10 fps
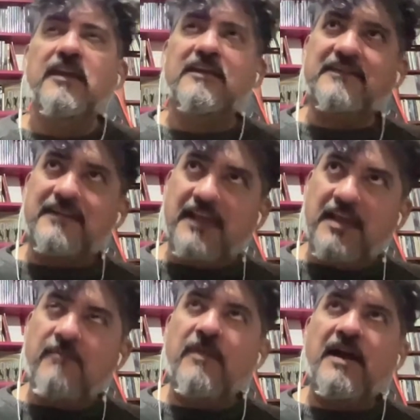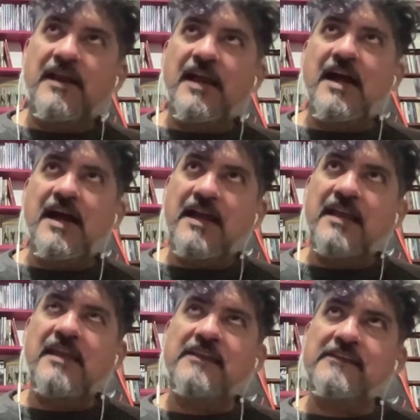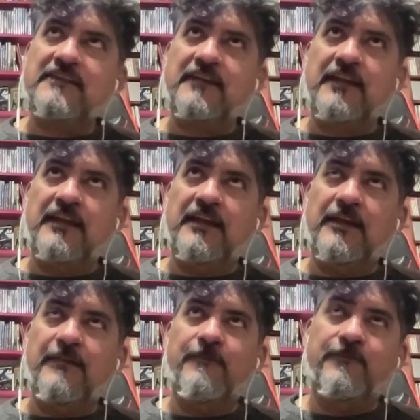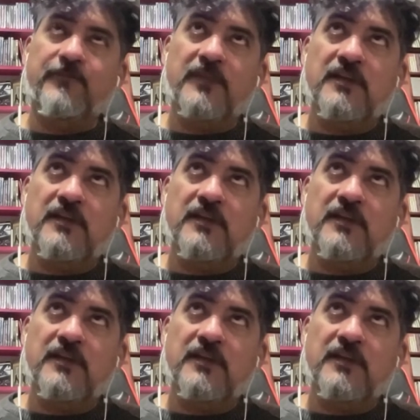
siempre hay, hay este, mm,